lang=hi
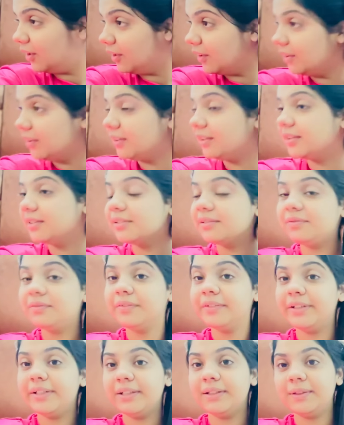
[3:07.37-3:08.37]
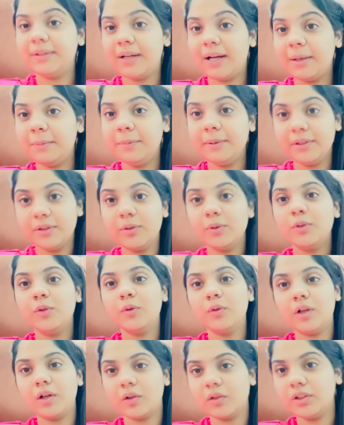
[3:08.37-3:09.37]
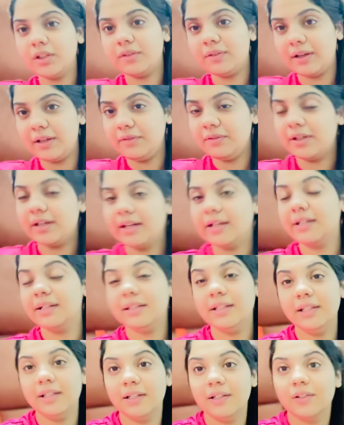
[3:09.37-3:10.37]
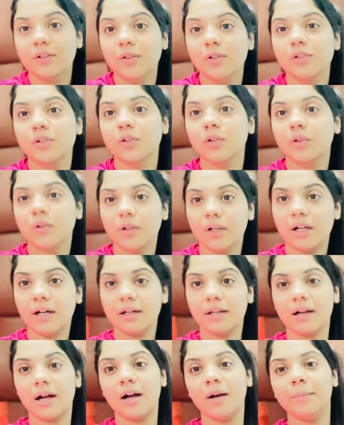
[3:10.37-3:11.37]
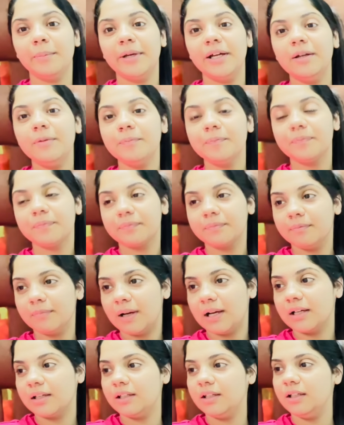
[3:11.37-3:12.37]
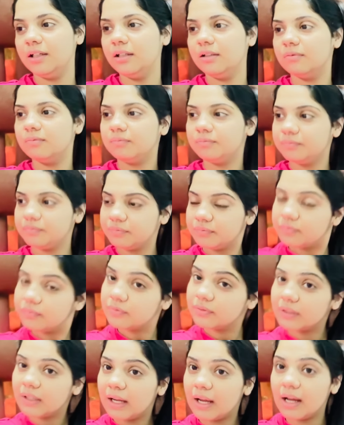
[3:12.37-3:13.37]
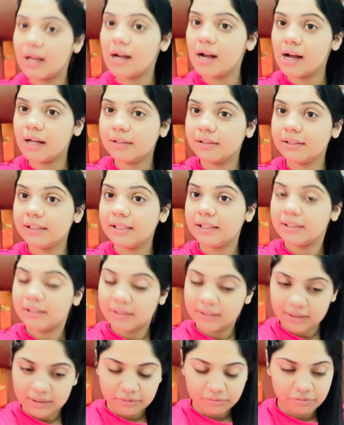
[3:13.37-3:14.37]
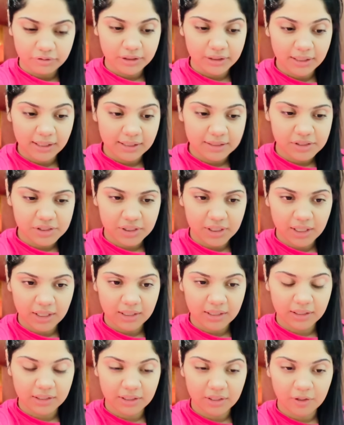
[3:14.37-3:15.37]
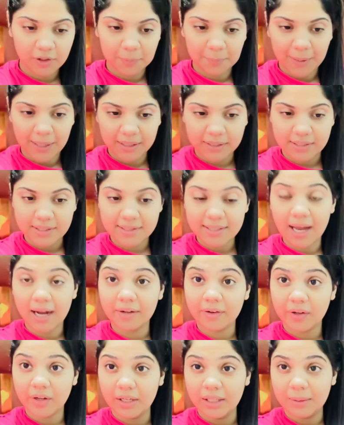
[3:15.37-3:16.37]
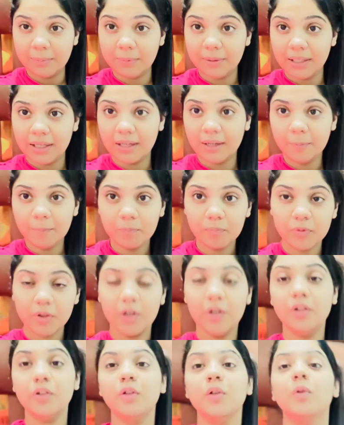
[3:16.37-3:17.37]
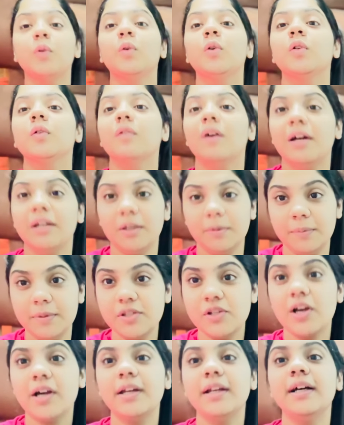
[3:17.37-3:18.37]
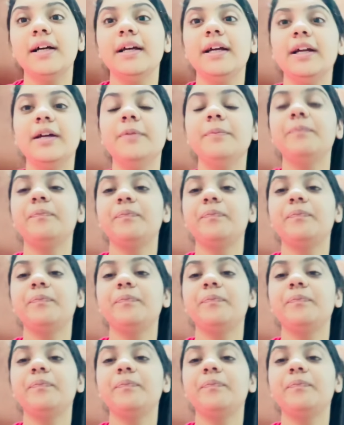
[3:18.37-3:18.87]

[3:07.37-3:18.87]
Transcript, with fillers: पूजा बेटे अभी तो लोना को दवाई वगैरह दी है तो इसको थोड़ा आराम है बाकी जरा देखते हैं फिर आज क्या करना है और बाकी सैटरडे भी है तो गुरुद्वारे भी जाना है